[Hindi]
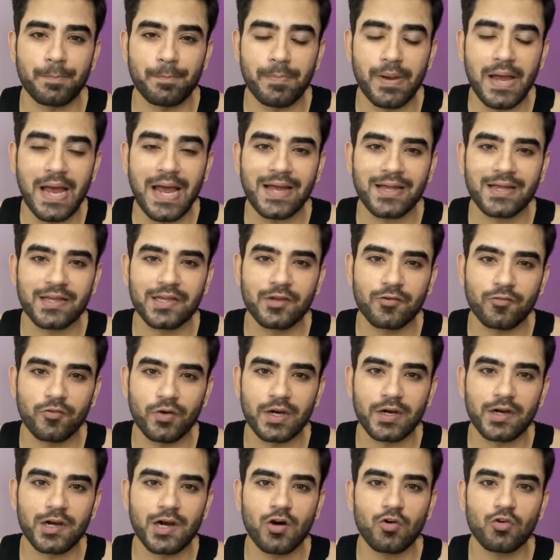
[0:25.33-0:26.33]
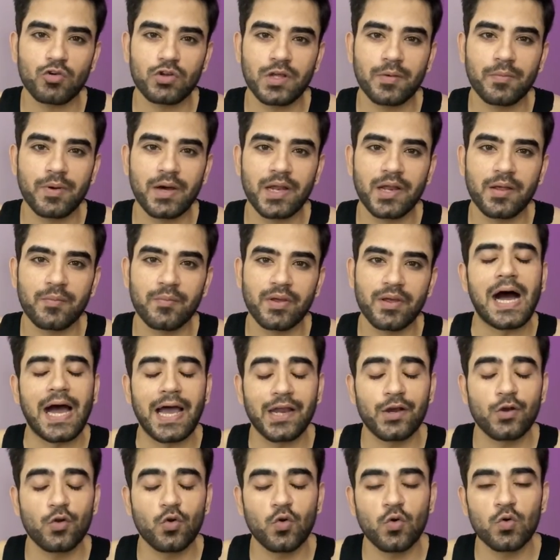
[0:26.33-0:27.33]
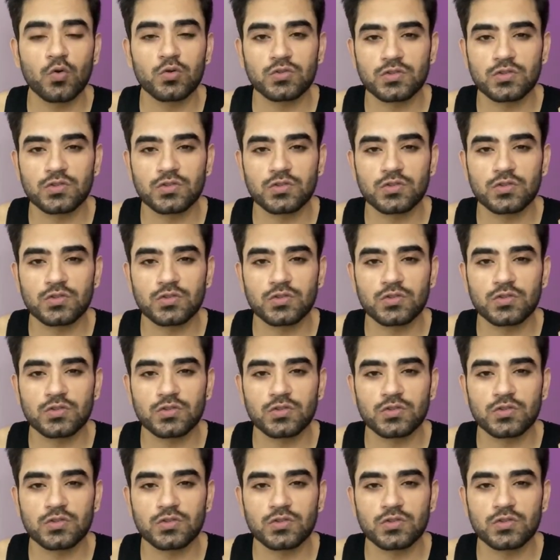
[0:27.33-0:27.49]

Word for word: बैक के वर्कआउट के बारे में आई नो